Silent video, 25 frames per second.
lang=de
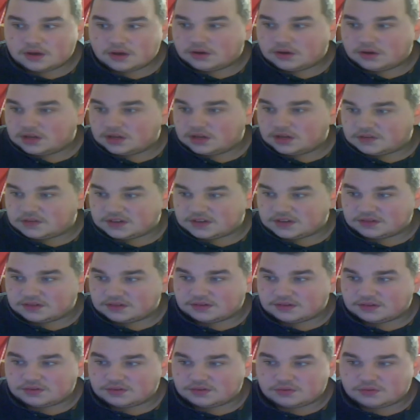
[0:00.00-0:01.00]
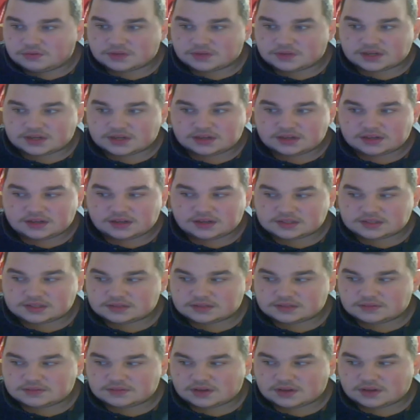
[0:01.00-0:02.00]
Ich werde dann irgendwann ein
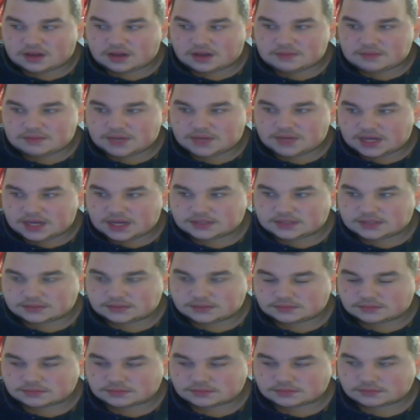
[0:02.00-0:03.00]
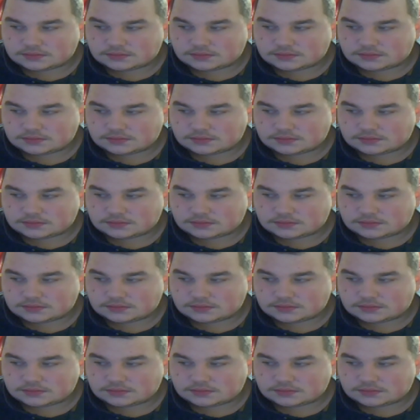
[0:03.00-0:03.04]
nächstes Video einblenden.